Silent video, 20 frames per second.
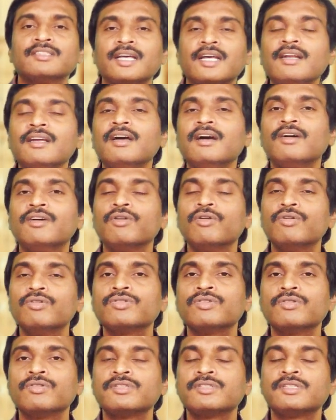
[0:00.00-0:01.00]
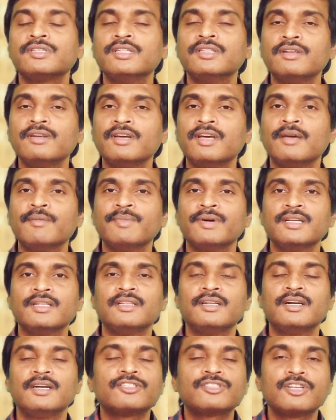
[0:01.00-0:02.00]
సరిగ్గా క్లోజ్ అయిన స్థితిలో
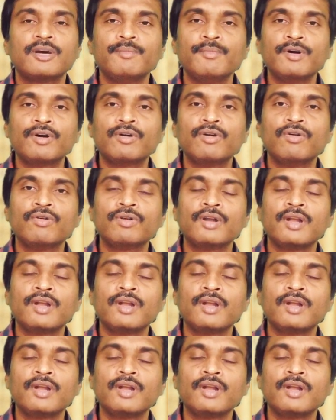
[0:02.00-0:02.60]
ఏమైంది స్టమక్లో